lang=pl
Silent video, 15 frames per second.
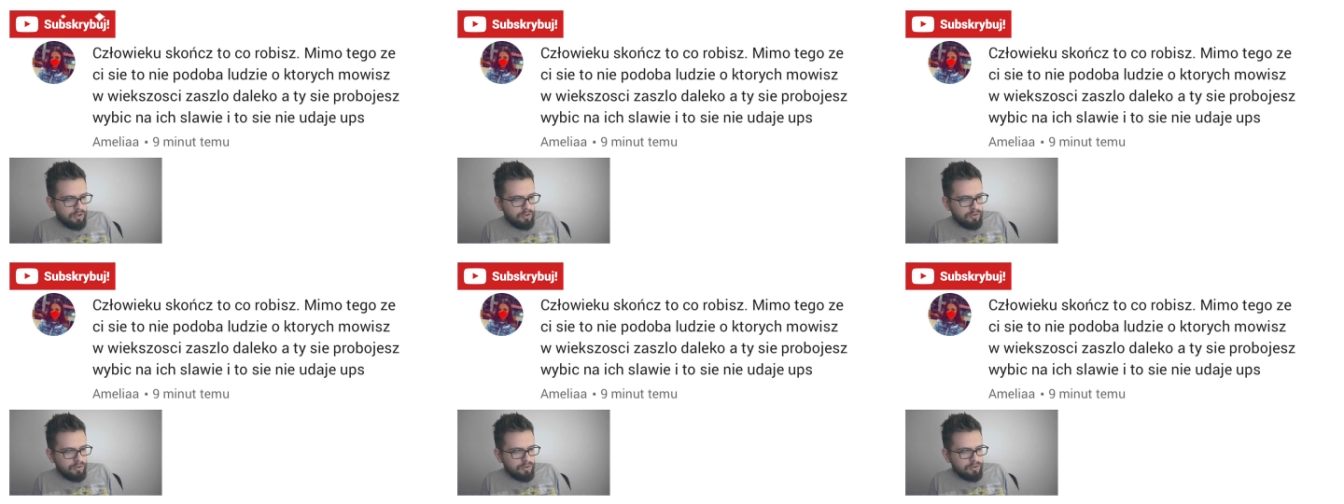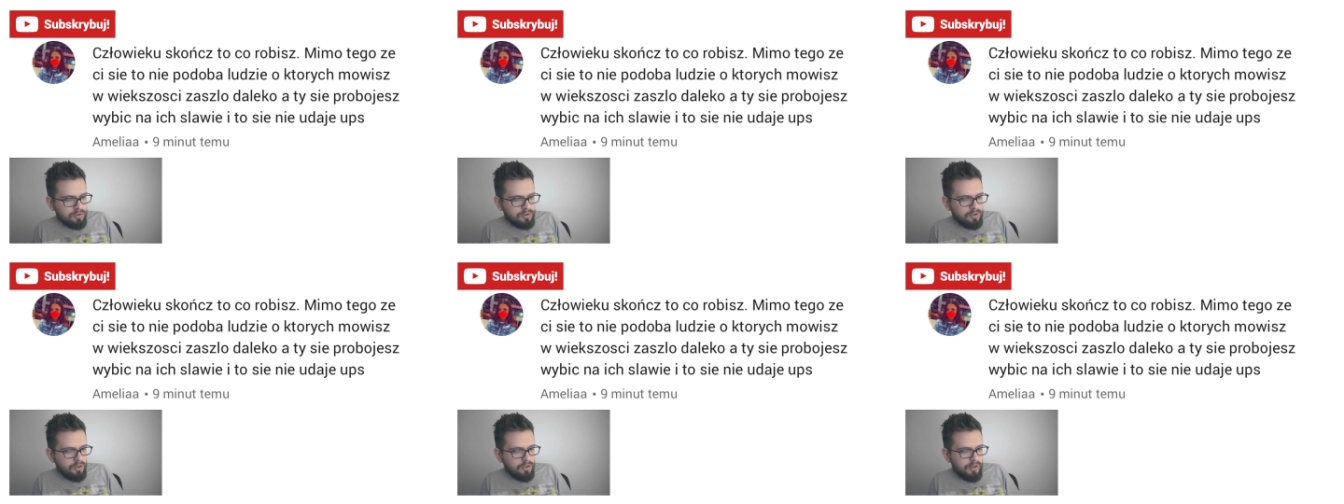o
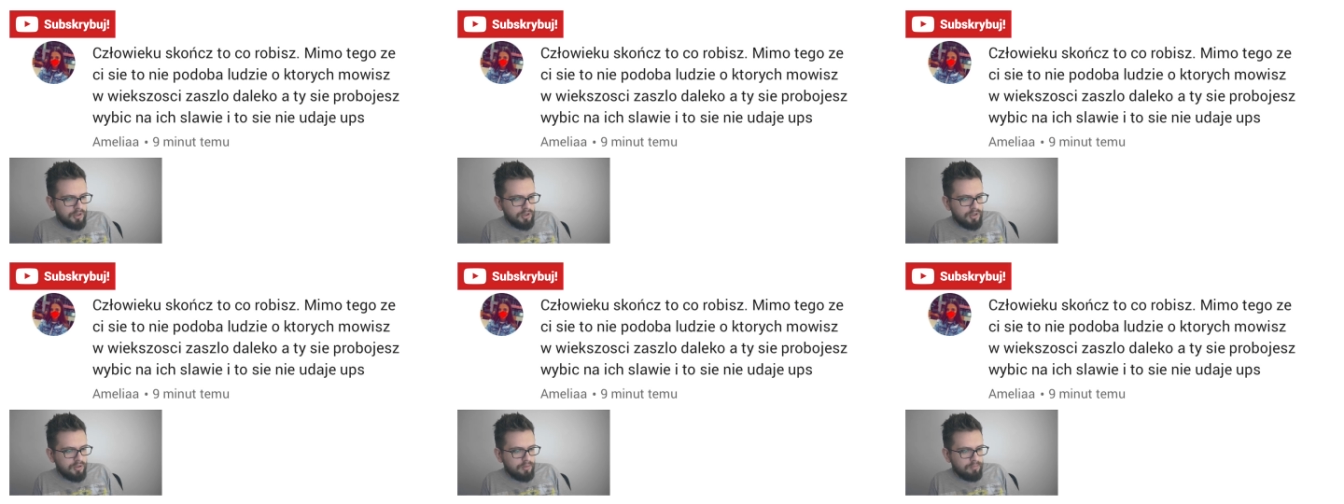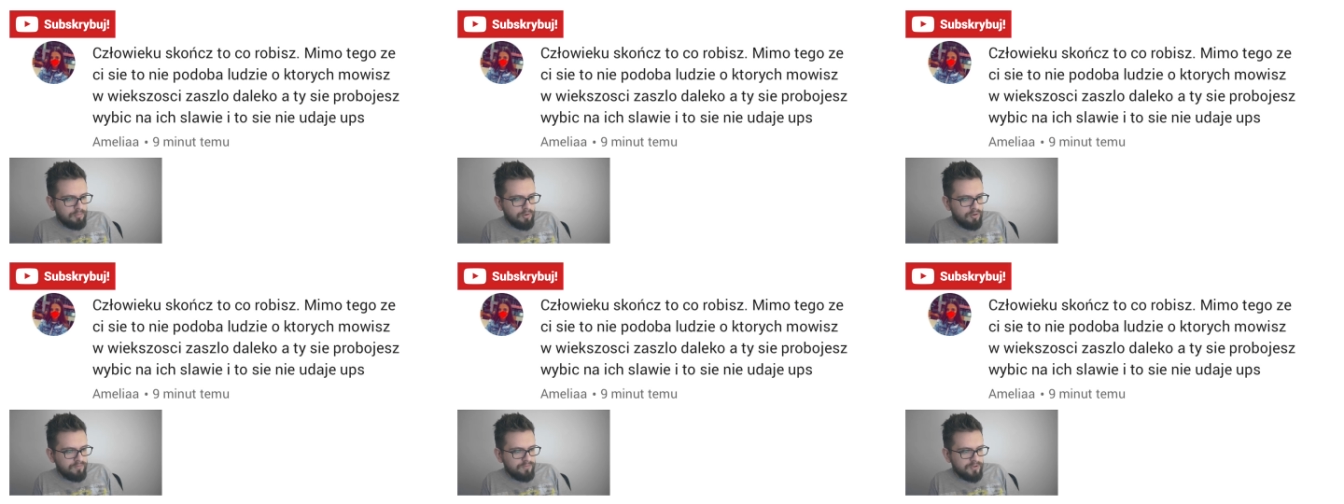których
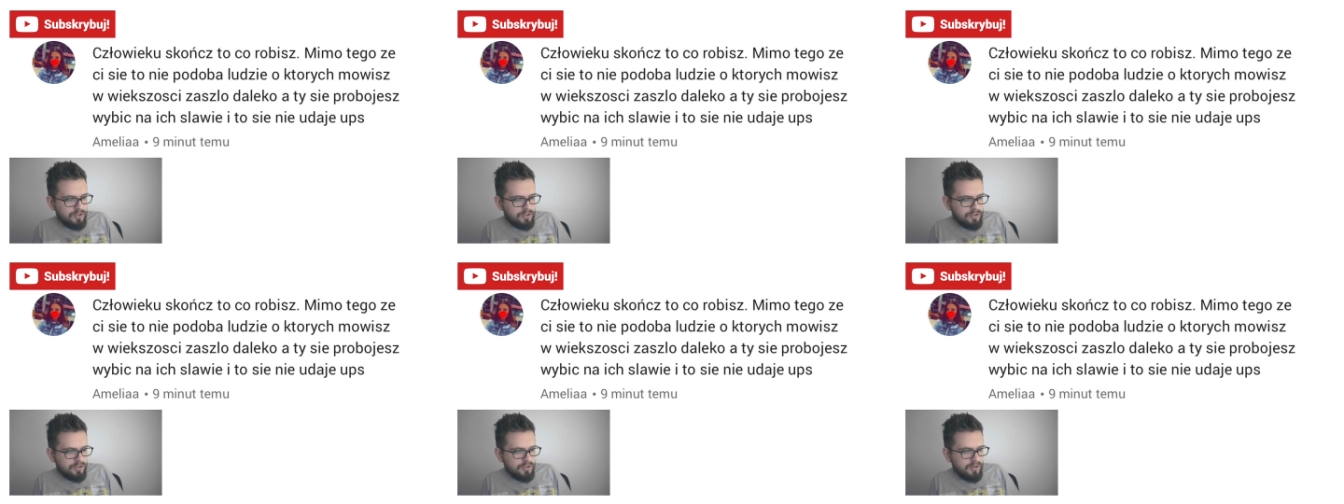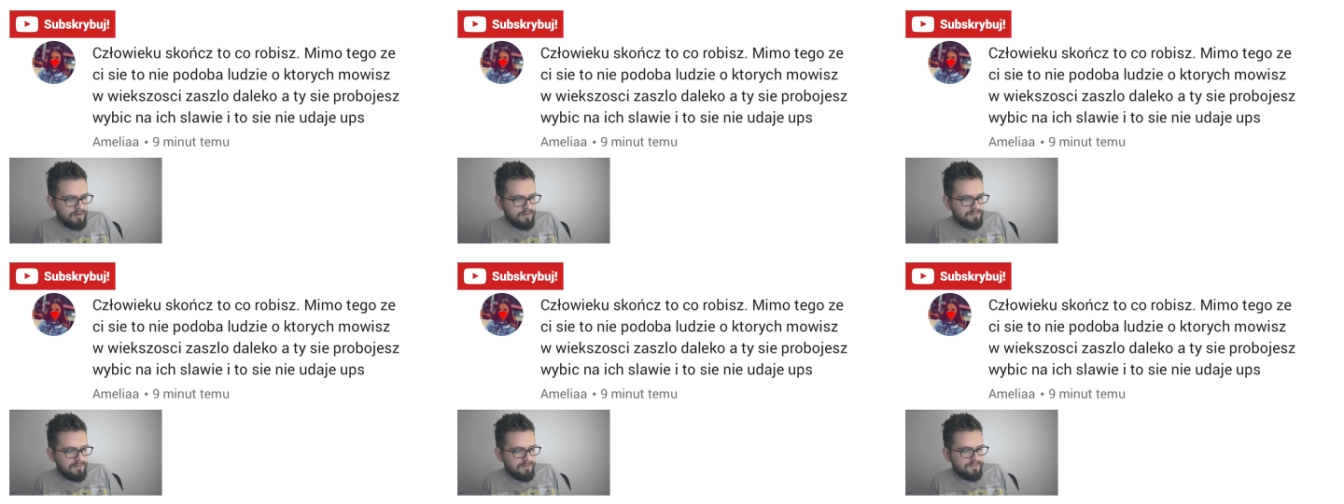mówisz
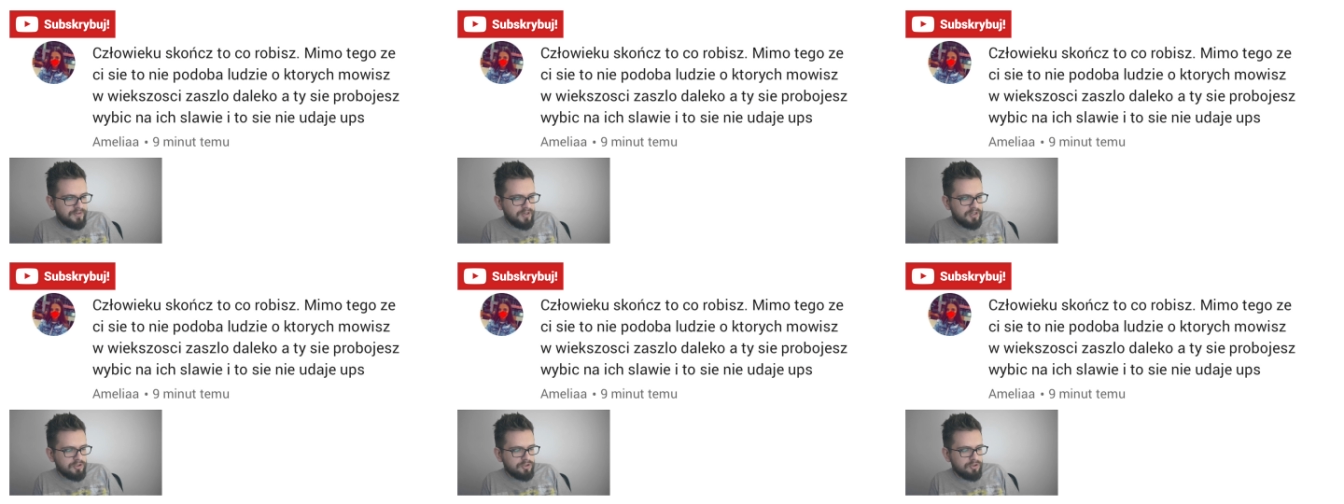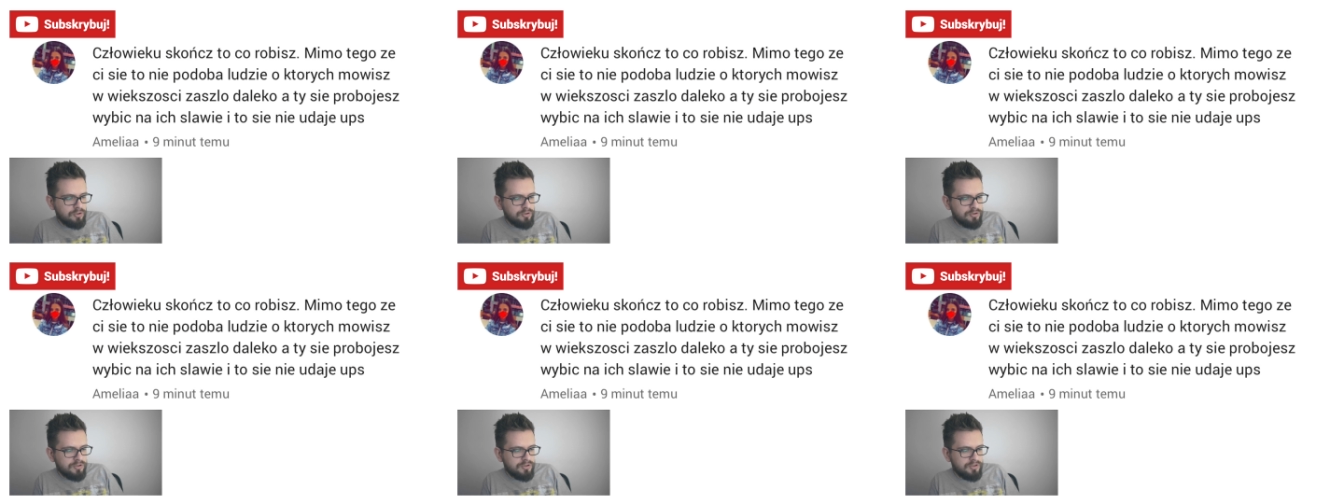w
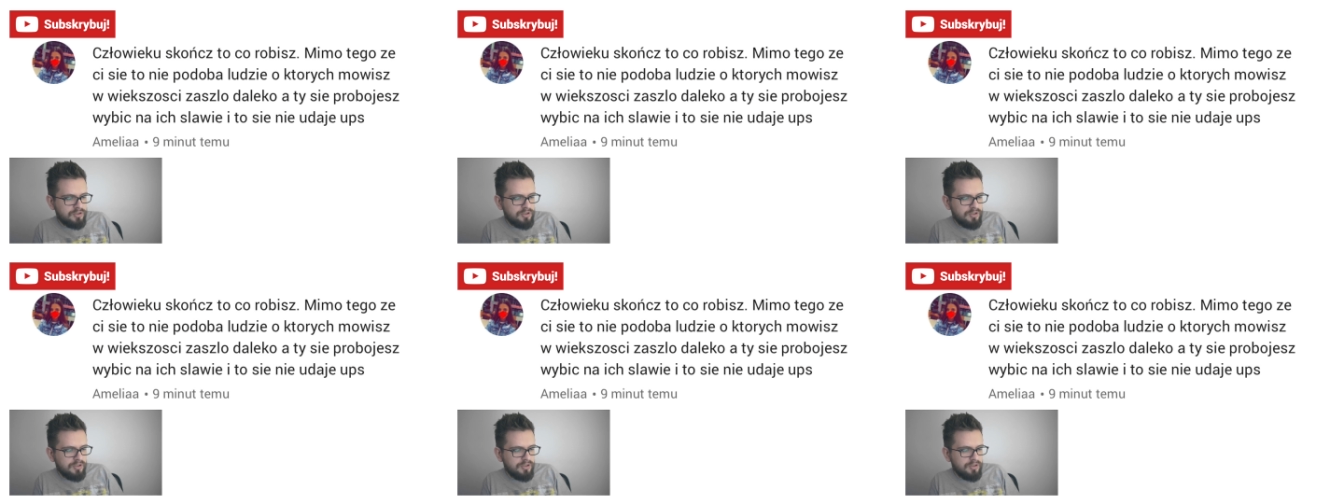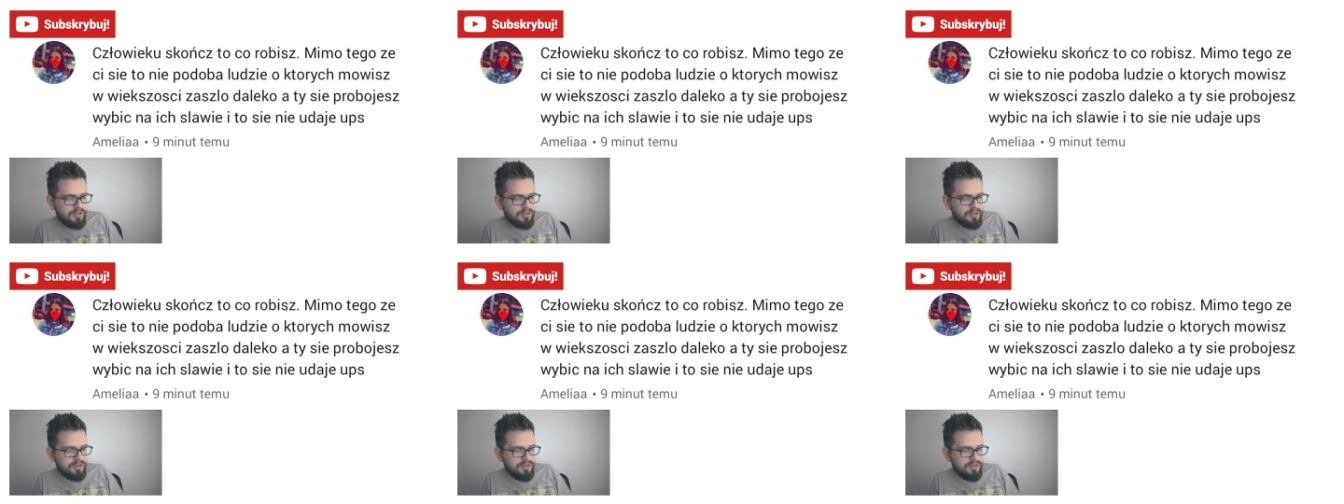większości